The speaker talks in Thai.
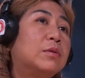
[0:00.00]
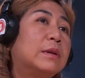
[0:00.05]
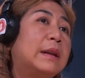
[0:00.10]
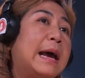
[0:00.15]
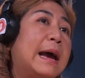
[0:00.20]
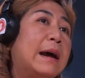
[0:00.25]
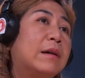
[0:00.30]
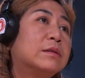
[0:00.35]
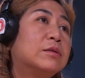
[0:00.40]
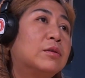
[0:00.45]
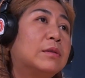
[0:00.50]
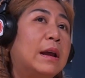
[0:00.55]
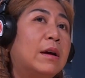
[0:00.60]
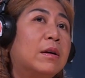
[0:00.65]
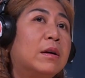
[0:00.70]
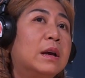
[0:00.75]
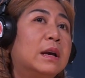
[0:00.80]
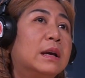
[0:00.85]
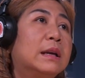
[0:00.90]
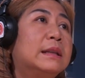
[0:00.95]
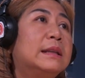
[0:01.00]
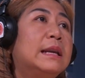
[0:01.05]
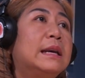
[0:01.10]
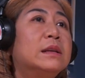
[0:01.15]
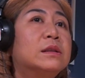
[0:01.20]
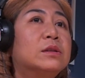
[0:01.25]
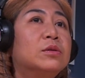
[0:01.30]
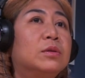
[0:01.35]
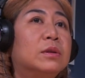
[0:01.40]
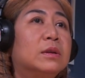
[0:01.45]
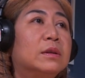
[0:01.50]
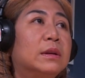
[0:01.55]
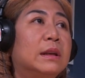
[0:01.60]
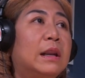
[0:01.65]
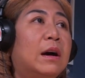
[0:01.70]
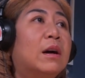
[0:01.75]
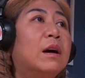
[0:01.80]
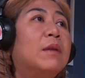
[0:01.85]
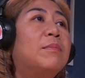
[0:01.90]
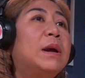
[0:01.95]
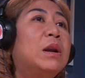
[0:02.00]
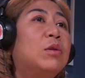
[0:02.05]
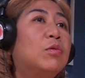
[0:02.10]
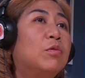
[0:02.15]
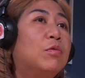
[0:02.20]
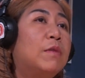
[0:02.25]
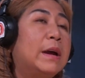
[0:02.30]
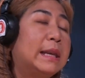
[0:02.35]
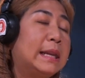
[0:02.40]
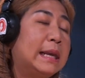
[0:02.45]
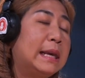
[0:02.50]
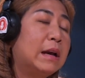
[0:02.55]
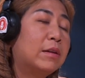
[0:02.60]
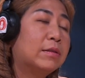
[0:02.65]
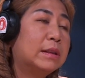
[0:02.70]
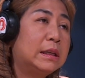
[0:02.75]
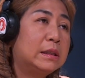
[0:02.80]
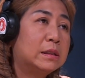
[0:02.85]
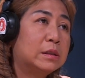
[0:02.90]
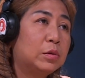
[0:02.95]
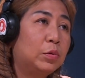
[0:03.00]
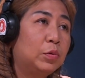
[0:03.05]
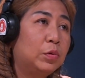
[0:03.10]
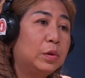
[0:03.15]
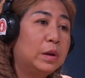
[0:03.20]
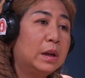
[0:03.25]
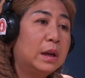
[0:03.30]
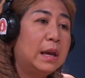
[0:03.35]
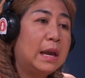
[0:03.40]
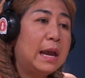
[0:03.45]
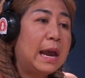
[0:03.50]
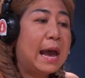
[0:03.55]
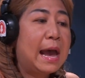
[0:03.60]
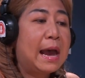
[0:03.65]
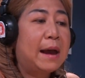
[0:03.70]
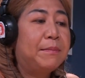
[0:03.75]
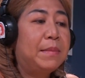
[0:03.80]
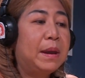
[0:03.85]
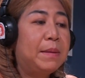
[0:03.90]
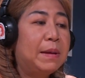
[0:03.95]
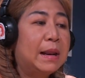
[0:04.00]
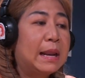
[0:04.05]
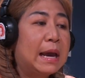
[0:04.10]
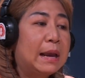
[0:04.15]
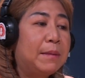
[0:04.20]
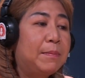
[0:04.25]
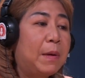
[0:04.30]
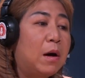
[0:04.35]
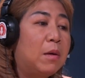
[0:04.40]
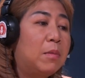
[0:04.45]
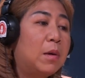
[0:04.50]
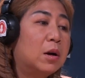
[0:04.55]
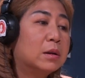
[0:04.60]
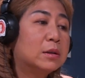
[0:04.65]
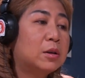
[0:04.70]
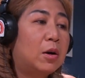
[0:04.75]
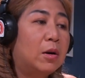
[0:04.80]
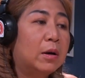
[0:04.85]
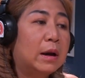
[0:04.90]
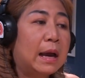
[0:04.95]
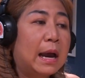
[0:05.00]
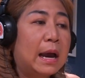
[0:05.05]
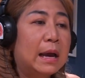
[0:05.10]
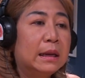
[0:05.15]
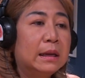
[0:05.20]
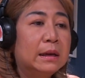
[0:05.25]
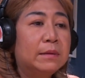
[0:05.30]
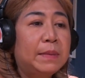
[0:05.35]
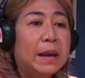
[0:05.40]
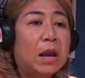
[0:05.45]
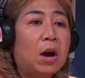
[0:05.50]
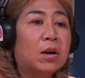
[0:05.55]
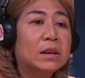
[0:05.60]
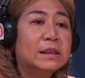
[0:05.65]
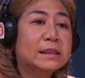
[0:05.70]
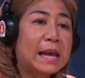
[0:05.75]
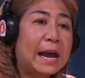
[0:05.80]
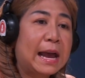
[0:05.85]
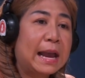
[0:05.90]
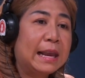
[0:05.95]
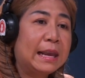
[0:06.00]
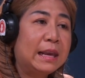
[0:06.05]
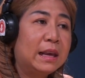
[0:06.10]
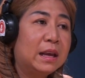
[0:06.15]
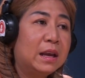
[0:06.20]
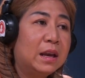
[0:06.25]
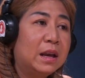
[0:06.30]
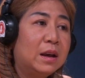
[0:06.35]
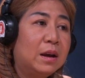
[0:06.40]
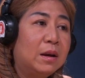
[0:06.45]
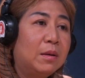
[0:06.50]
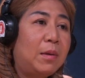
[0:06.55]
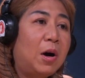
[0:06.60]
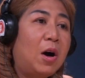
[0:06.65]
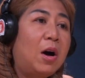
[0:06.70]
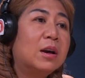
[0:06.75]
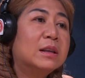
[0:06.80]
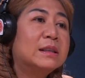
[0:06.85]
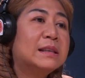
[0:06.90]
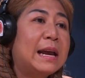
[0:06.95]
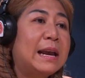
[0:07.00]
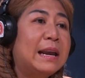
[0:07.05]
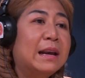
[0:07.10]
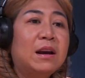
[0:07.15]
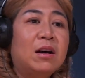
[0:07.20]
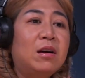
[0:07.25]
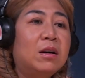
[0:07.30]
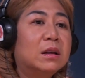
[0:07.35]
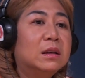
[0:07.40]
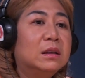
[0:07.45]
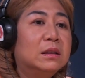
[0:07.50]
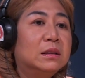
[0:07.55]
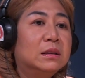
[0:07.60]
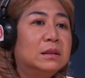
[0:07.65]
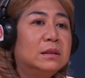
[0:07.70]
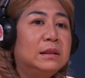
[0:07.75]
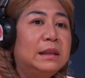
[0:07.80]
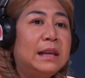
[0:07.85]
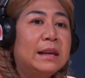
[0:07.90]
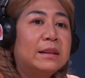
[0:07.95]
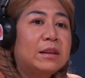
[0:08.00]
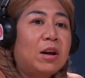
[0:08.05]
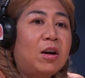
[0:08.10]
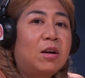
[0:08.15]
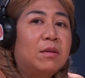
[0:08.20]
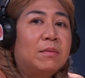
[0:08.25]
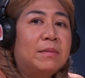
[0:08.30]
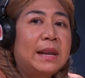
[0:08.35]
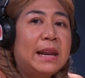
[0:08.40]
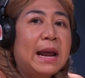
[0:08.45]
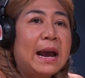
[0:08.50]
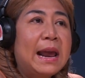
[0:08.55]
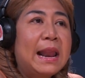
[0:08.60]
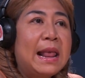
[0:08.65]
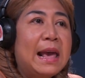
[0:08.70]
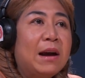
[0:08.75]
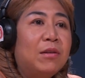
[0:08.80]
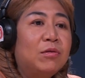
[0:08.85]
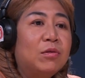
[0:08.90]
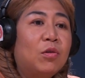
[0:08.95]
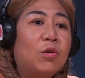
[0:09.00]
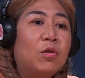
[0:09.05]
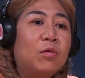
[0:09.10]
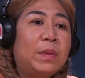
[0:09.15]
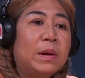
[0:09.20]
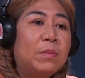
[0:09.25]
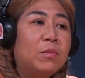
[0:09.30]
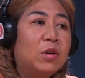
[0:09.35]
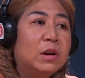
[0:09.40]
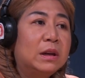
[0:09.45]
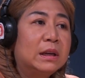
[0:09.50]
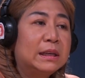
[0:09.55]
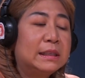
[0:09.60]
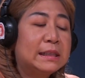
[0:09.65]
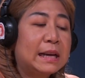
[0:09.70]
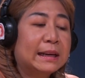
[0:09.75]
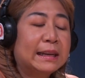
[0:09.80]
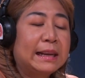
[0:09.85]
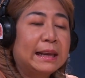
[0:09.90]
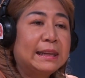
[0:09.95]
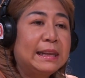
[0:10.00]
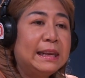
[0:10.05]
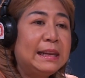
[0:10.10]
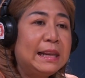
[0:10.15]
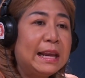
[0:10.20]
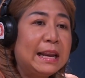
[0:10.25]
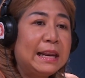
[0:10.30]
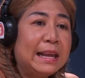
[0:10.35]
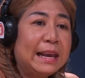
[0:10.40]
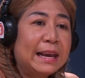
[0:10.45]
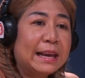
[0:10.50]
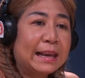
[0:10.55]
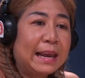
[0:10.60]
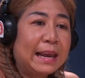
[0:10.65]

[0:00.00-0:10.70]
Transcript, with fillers: ส่งแล้วส่งแล้ว ในที่สุดเราก็มารู้วันที่เขาติดศูนย์อ่ะไม่เป็นไรพอมสองค่ะ เริ่มไปออนไซต์พอออนไซต์ก็คือเรียนต่อไม่ได้แล้วงงไปหมดเลยจากเด็กที่เรียนเลข